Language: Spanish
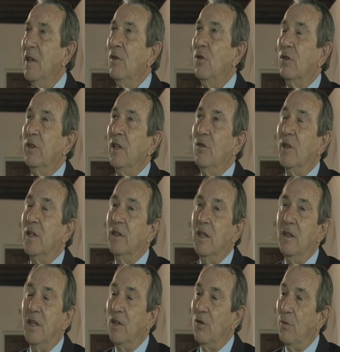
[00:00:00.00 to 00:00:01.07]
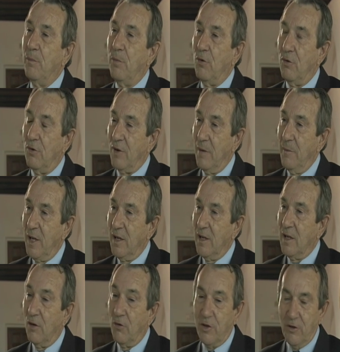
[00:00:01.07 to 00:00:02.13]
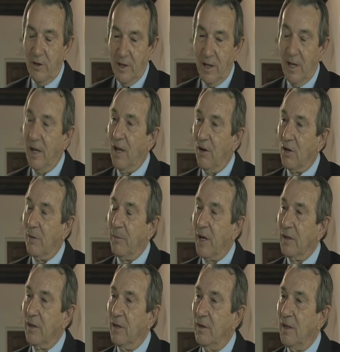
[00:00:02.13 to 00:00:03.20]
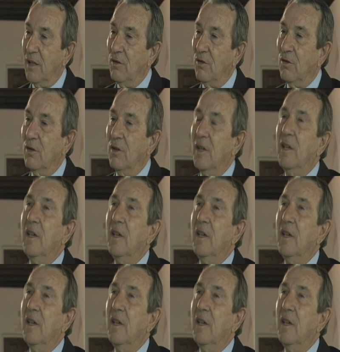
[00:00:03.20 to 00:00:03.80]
los tengo extendidos por América, lo he hecho en inglés ahora para extenderlos